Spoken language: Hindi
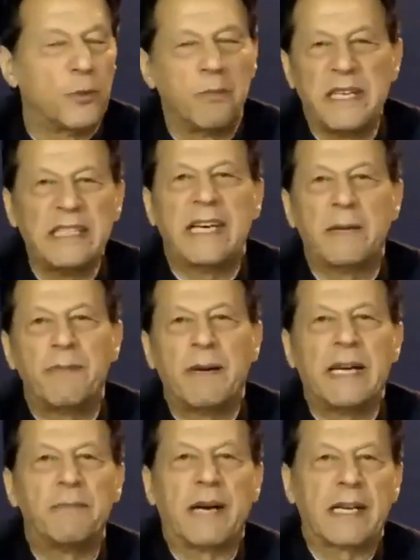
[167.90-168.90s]
जो बड़ी देर
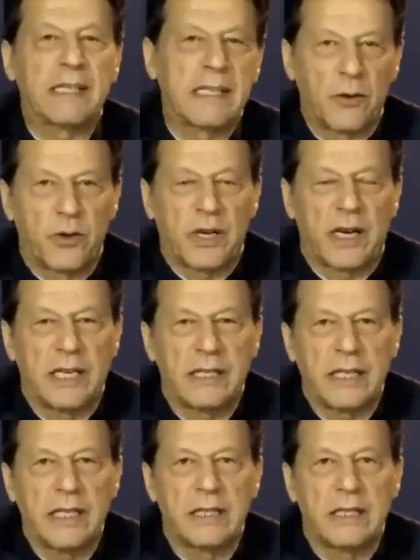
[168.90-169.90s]
पहले पाकिस्तान को करना
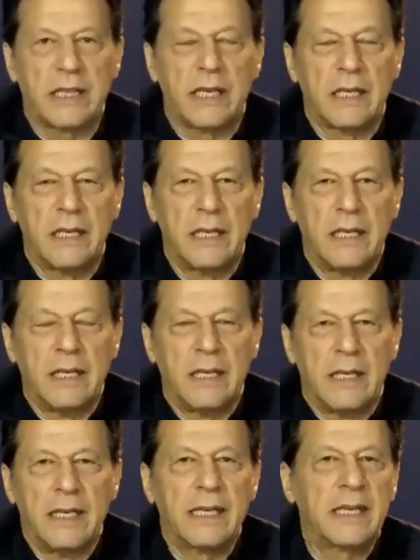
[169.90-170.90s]
चाहिए था
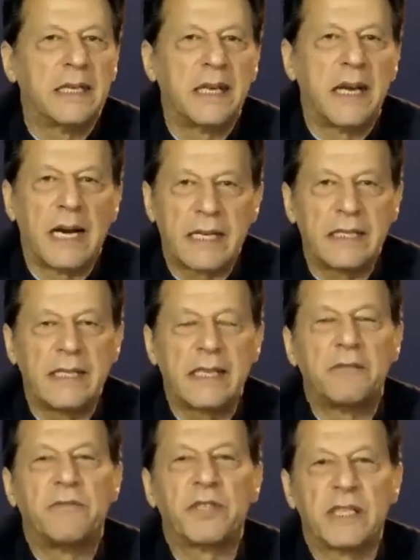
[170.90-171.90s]
लेकिन ना किसी
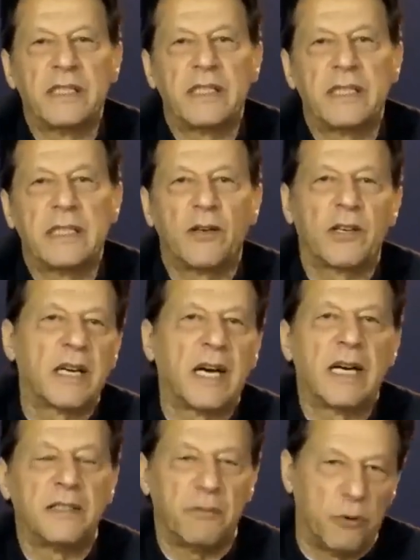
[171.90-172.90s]
की विजन थी और
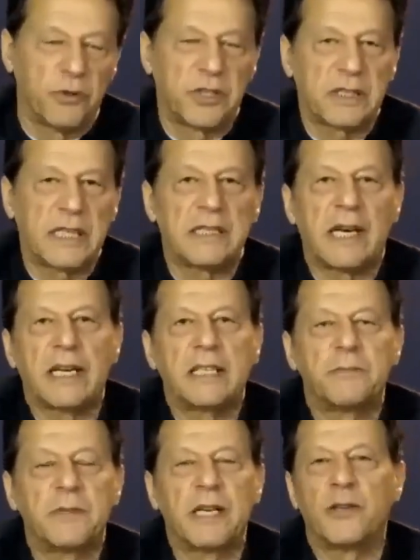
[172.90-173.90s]
ना हो सकता
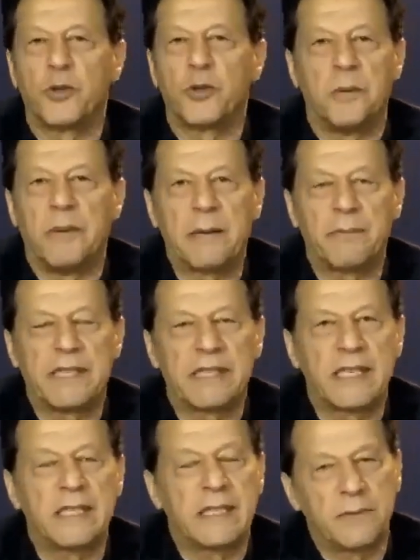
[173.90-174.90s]
ताकत भी ना हो जो हमारे
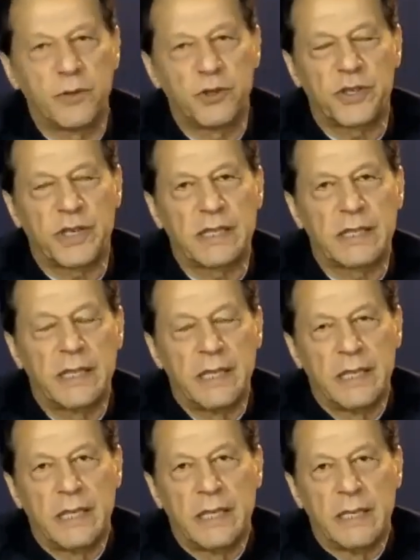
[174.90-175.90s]
पास नहीं थी वो स्ट्रेंथ
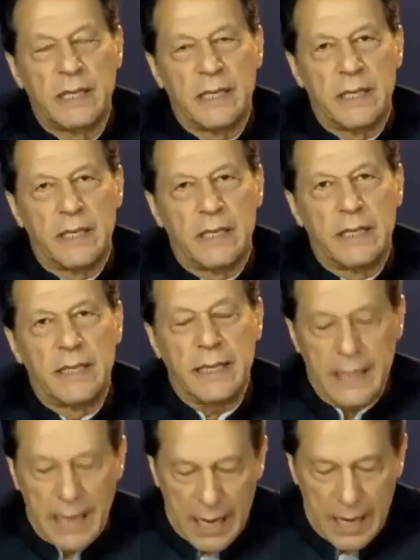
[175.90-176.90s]

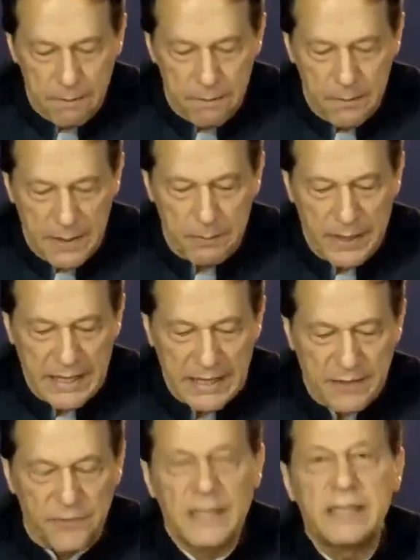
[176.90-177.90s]
लेकिन अब मैं
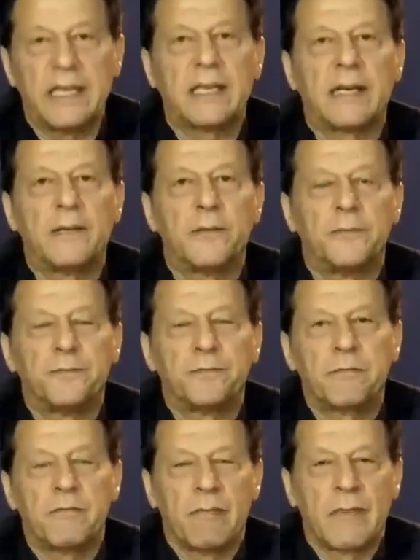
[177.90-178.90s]
पहली दफा देख रहा हूं
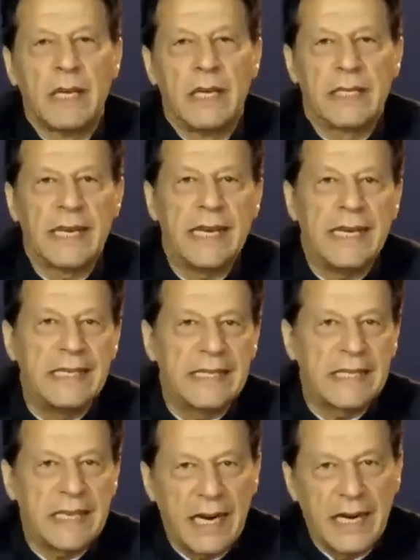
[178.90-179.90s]
कि
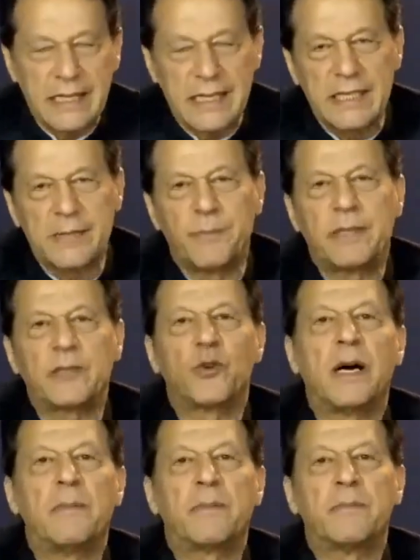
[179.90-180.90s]
इस क्राइसिस में
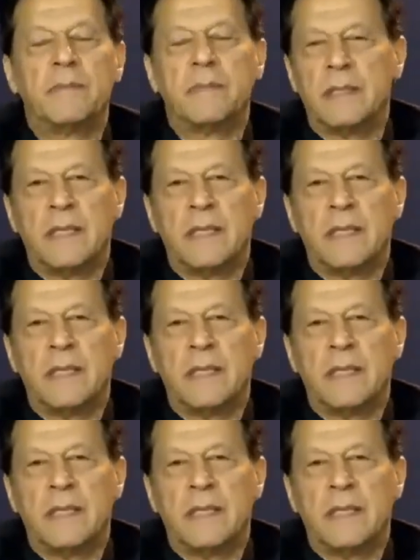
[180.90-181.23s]
तो आप